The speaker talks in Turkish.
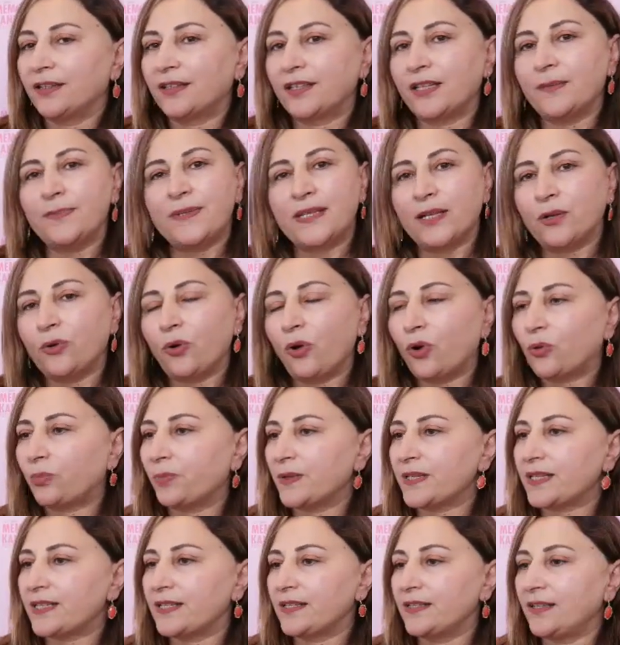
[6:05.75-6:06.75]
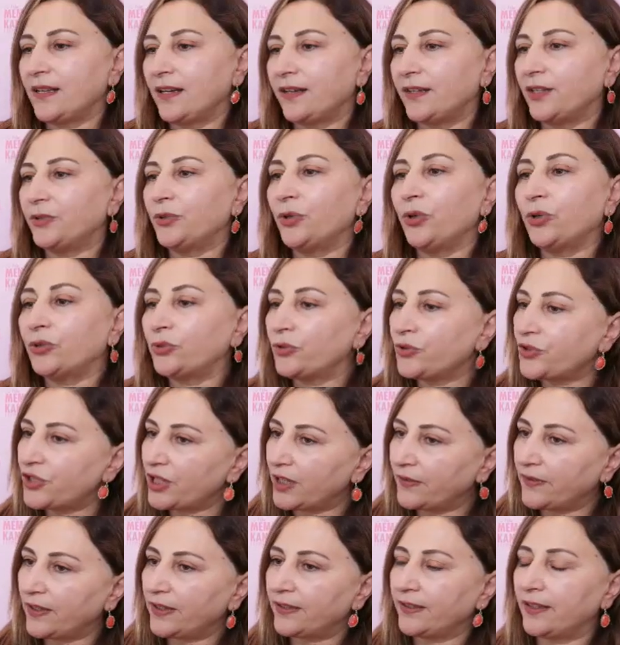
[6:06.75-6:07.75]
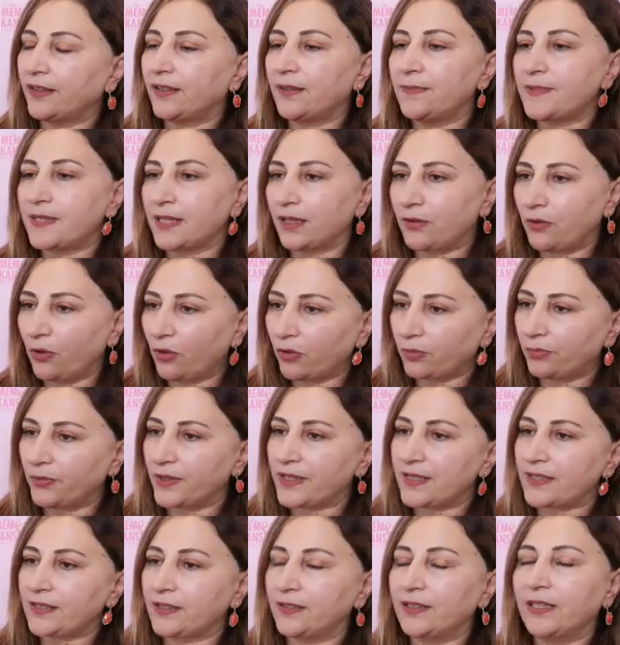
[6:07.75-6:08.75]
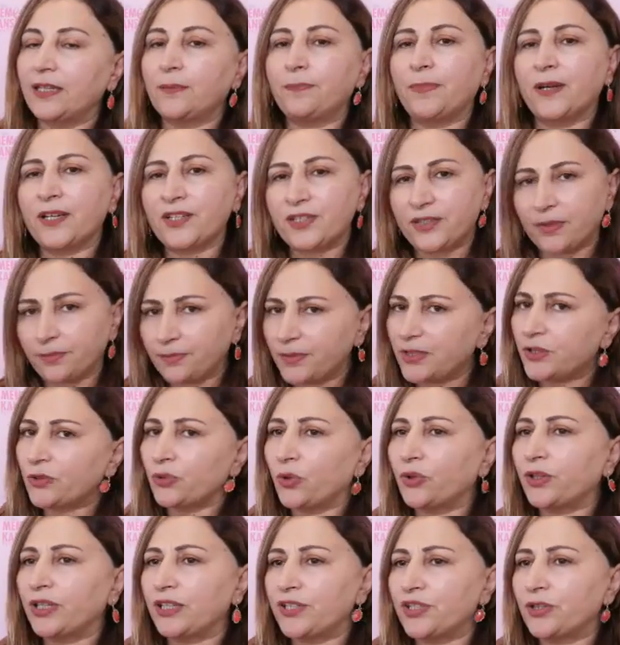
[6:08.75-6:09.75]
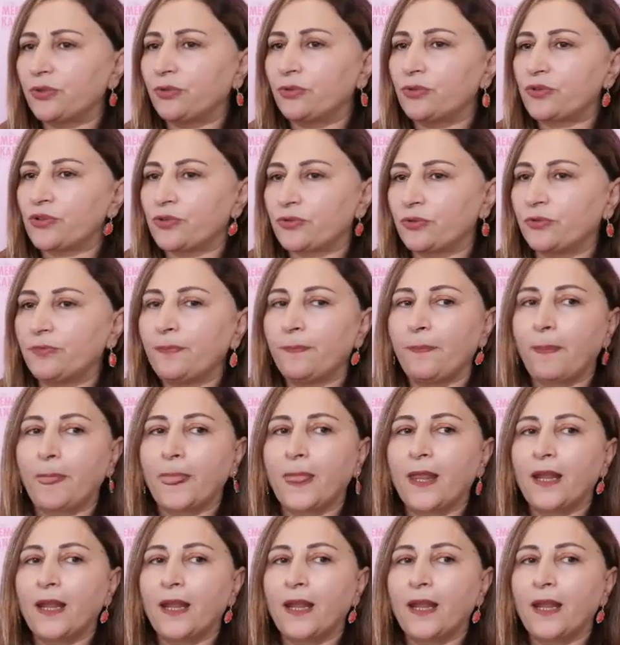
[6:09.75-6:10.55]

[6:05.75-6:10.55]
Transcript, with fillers: Kimse korkmasın yani dördüncü evre diye kimse korkmasın. İlk başta bir şok geçiriyorsun.